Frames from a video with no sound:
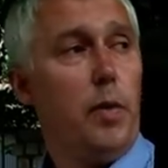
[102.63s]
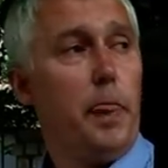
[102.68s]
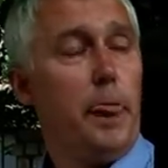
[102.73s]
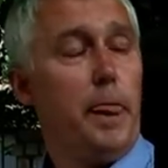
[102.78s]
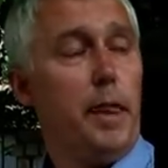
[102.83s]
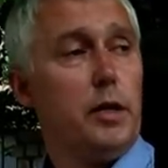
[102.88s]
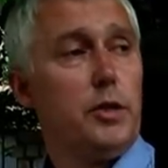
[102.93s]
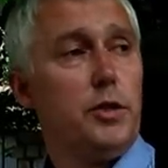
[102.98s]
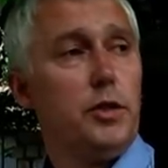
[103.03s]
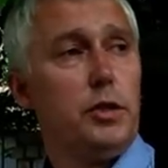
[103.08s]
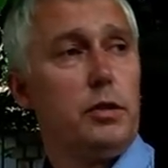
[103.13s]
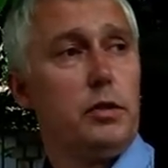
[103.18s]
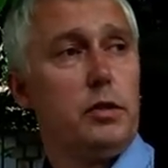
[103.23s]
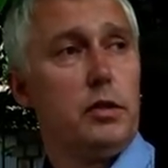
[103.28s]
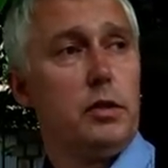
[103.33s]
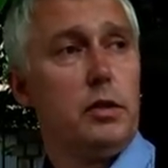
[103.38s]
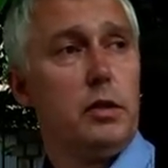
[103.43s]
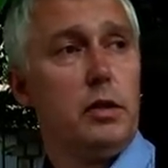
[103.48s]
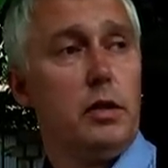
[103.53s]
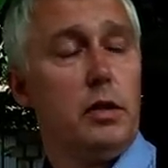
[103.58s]
Значит,
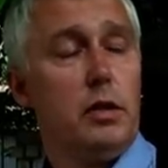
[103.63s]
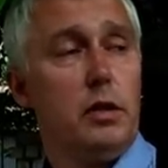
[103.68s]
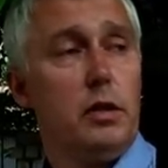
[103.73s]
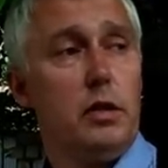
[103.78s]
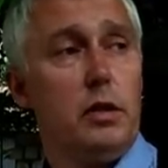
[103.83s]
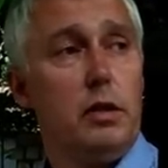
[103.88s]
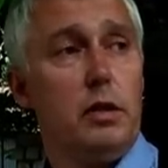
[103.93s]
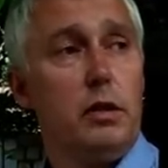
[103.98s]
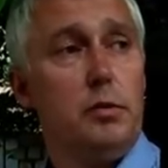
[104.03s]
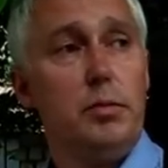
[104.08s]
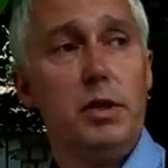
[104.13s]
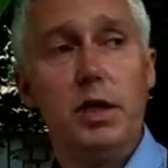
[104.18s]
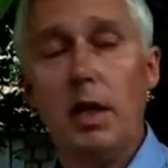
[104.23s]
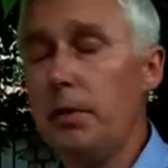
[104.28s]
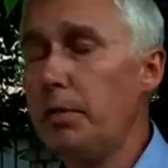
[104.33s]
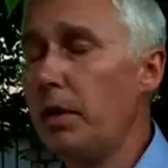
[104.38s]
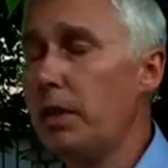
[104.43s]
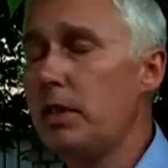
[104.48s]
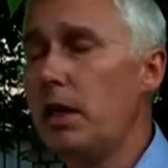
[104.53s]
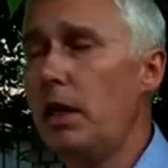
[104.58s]
э, меня
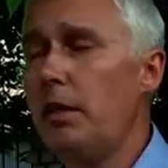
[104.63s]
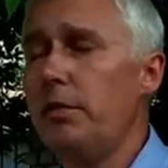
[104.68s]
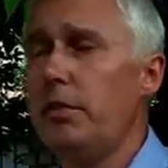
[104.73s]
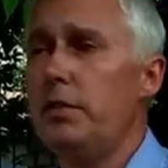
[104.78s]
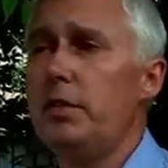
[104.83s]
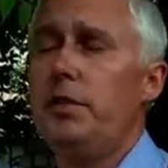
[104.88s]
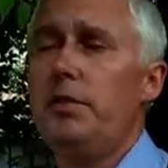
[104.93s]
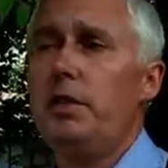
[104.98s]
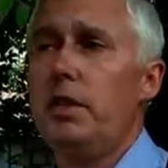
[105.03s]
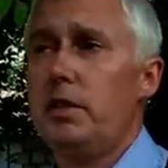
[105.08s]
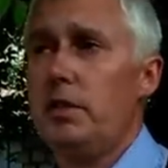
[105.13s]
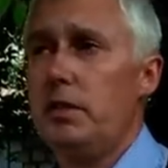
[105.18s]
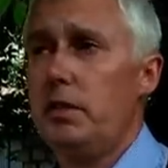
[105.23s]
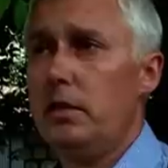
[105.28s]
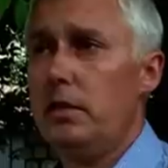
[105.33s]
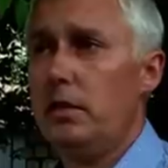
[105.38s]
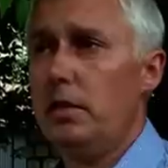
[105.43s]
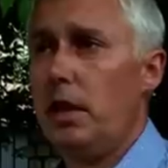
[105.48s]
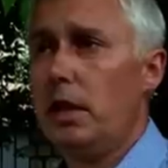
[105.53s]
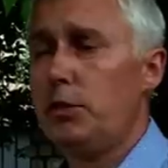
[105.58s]
не поставили в
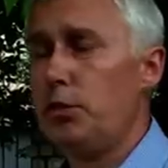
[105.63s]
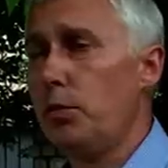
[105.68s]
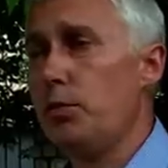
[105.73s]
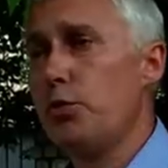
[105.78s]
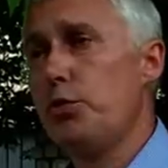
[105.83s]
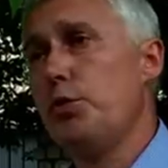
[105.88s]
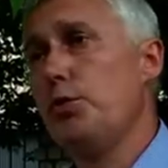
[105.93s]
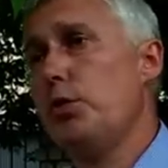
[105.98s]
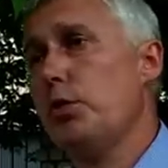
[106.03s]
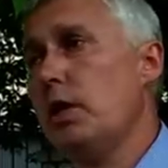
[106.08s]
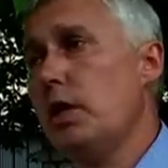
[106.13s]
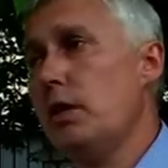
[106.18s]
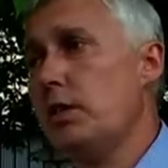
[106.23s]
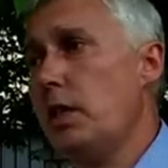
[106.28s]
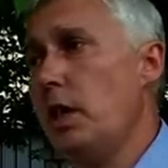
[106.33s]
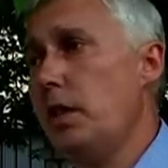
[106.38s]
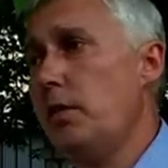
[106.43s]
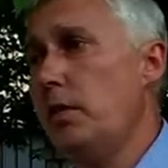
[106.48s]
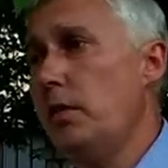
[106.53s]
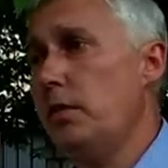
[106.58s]
известность о том, что ее
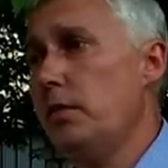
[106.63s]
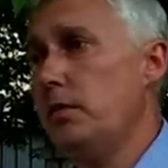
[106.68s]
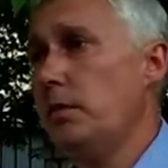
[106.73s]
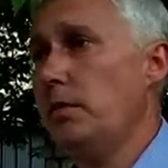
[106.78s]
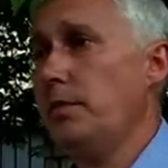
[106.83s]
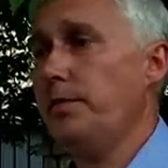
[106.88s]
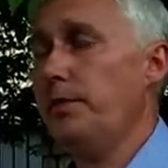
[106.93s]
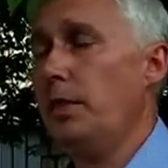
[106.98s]
доставили